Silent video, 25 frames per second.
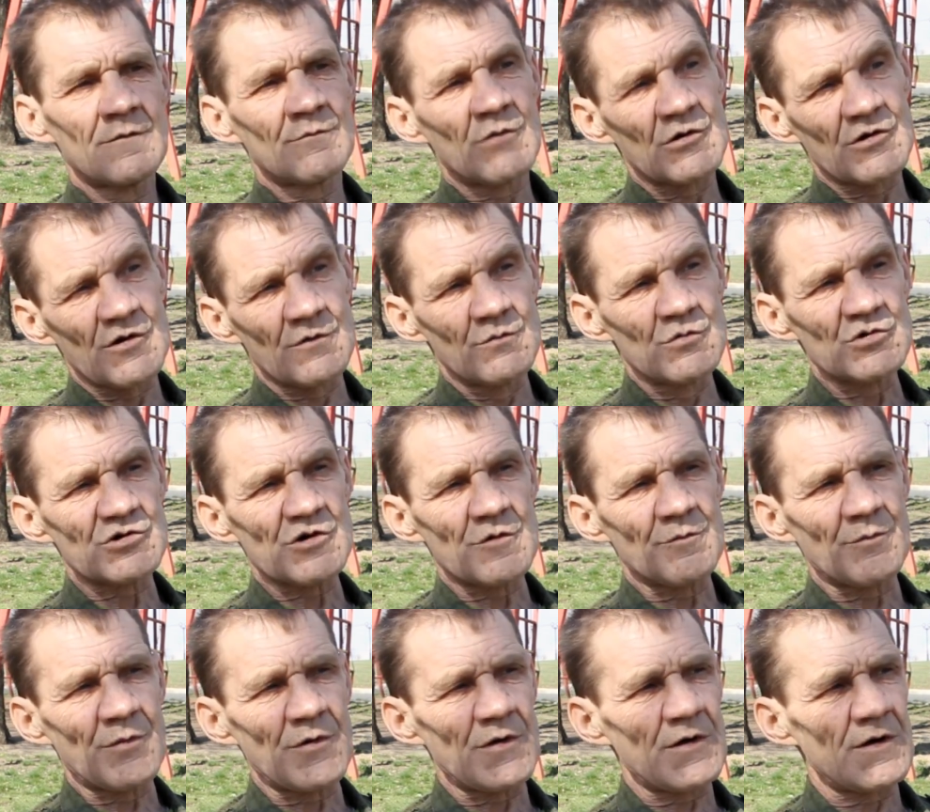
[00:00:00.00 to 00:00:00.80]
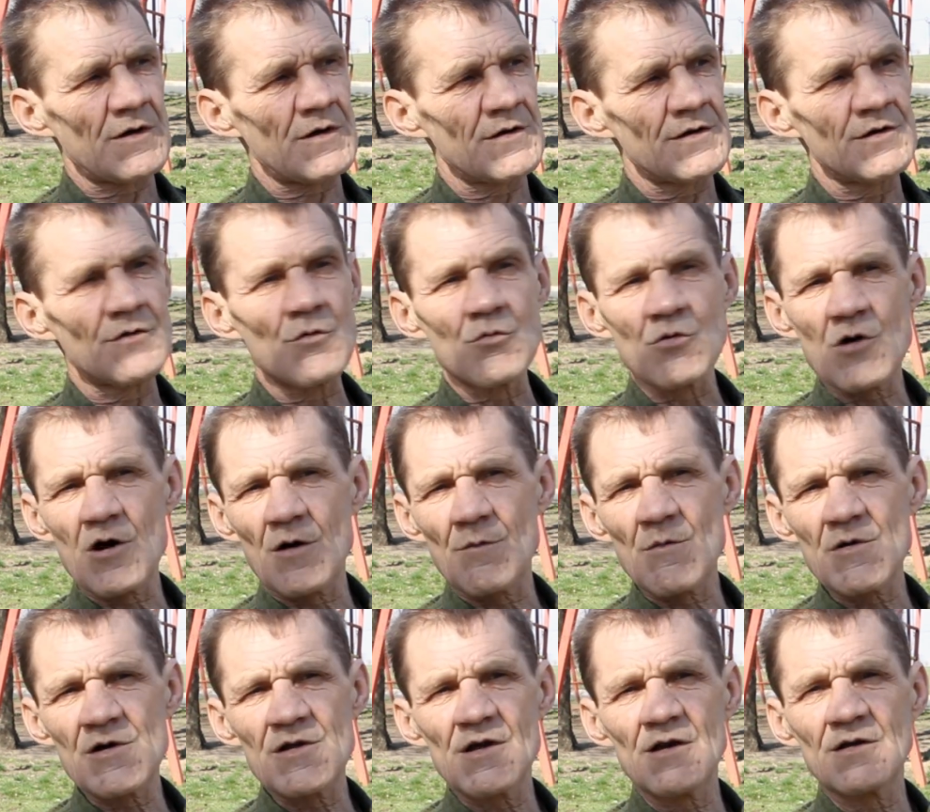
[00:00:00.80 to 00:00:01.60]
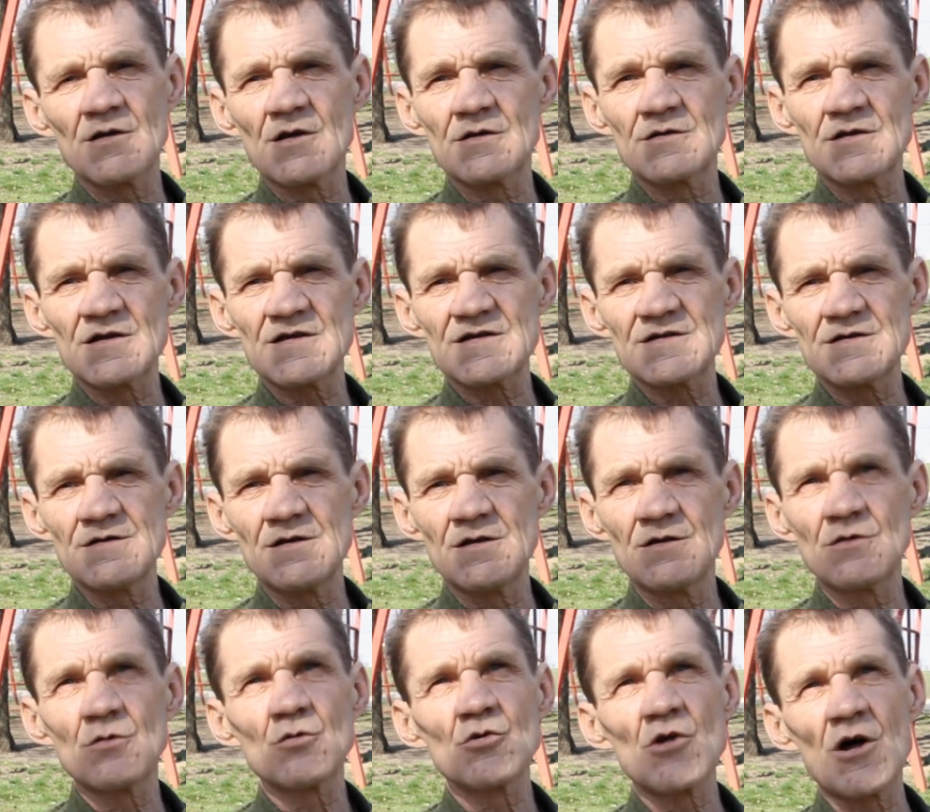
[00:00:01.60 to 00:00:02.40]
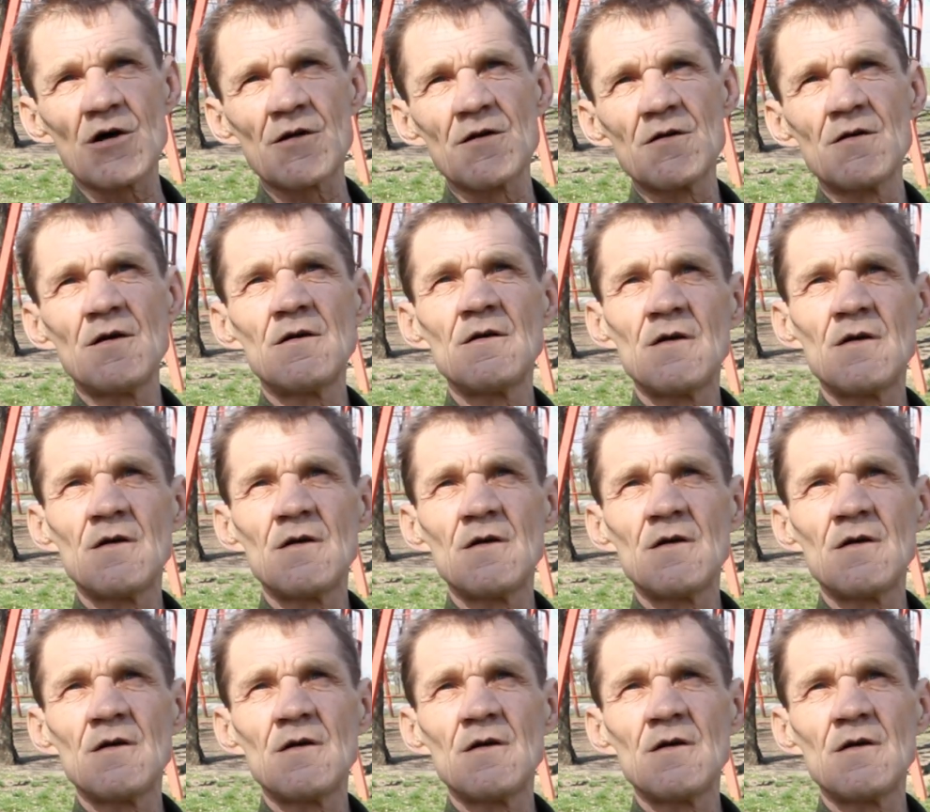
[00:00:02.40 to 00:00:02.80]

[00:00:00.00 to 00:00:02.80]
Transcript: потому что по его команде наносили удар.